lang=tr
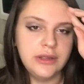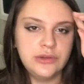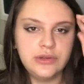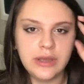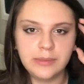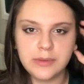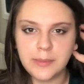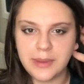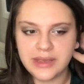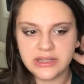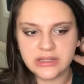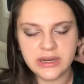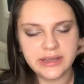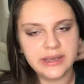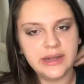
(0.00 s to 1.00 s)
TÜYAP'ta
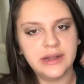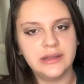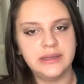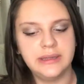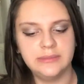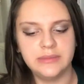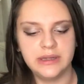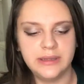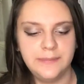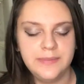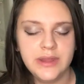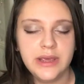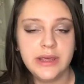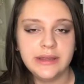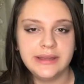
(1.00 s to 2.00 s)
5 lirayken alayım dedim.
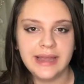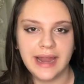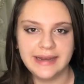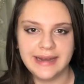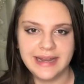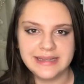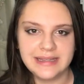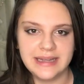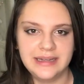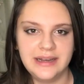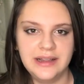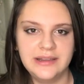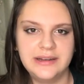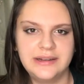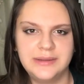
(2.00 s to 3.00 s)
Diğer derslerini de
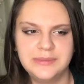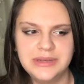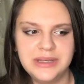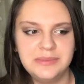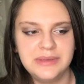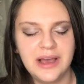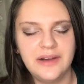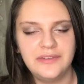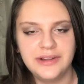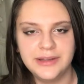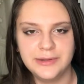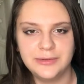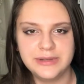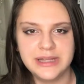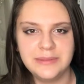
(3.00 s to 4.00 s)
alırdım kimya
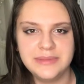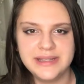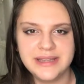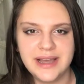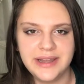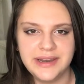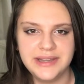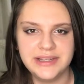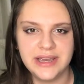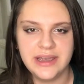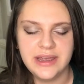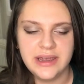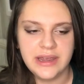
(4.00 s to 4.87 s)
falan olsa ama sadece